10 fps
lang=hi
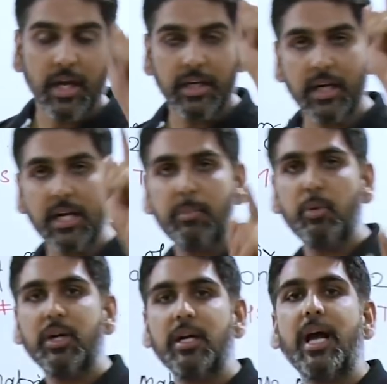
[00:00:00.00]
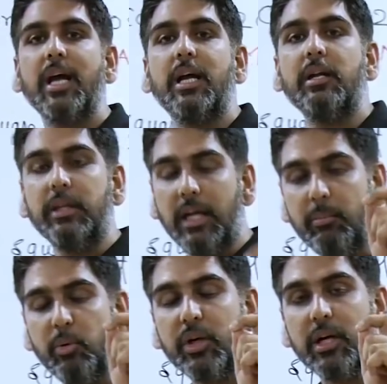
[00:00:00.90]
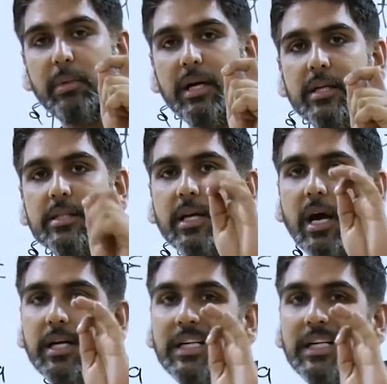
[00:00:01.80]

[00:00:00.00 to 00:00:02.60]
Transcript: या निलपोटेंट आइगन निलपोटेंट मैट्रिक्स का